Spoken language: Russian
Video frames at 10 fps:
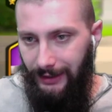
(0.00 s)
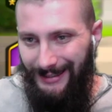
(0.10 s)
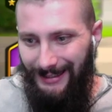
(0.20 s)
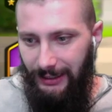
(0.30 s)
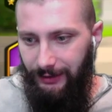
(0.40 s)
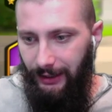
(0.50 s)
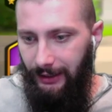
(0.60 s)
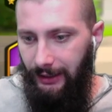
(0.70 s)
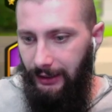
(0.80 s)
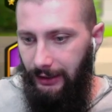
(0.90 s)

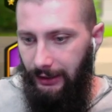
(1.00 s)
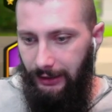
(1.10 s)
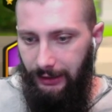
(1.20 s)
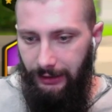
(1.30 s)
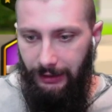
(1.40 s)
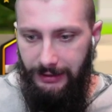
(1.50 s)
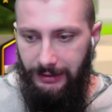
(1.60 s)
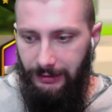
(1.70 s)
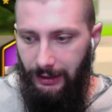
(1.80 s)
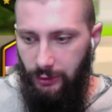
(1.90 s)
Сида. А,
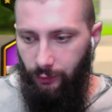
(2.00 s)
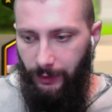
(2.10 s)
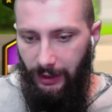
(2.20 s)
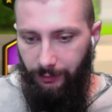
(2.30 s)
один раз упал